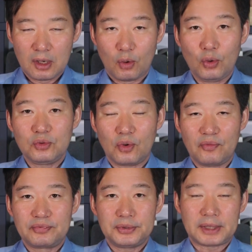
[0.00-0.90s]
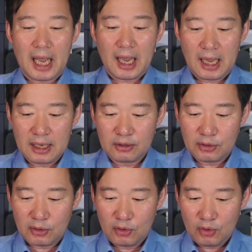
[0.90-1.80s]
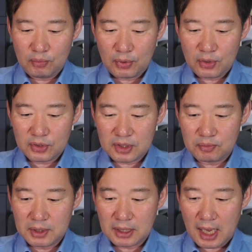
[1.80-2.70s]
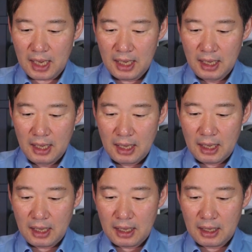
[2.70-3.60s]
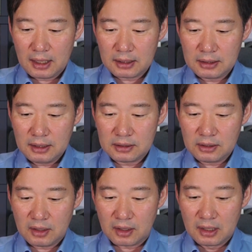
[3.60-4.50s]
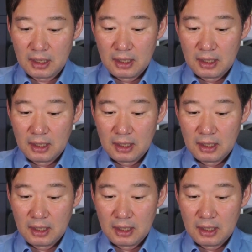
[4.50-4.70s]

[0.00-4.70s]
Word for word: 온 오프 다 한 걸로 보여집니다. 아, 그래서